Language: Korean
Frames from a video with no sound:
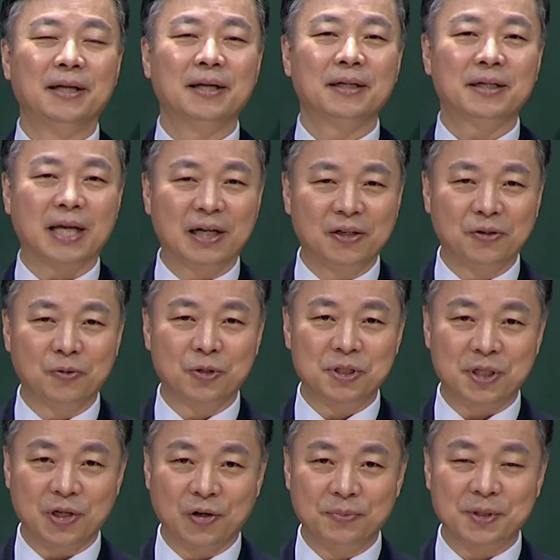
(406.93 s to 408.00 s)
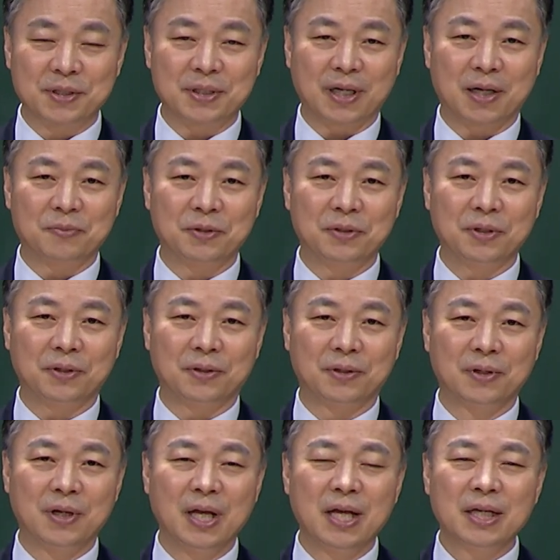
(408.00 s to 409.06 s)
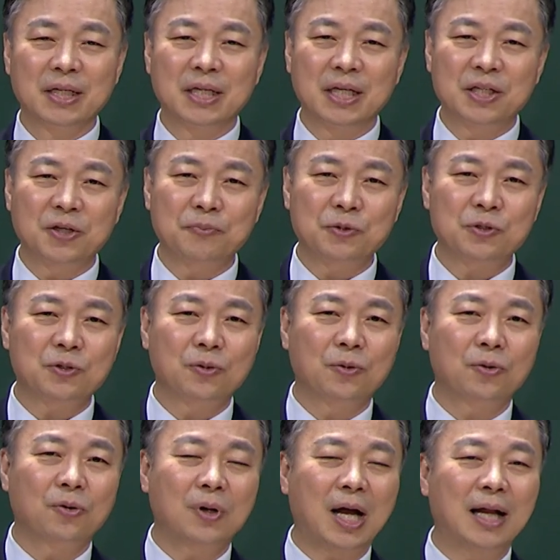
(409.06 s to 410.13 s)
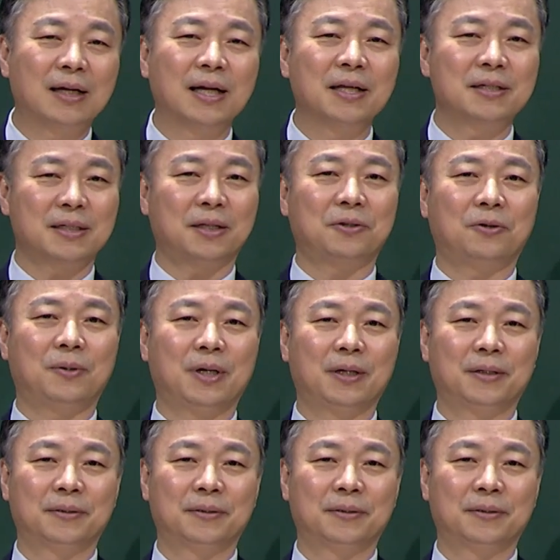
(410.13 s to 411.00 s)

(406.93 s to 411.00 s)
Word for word: 게으르고 지혜 없는 사람은요, 기습적으로 가난이 찾아와요.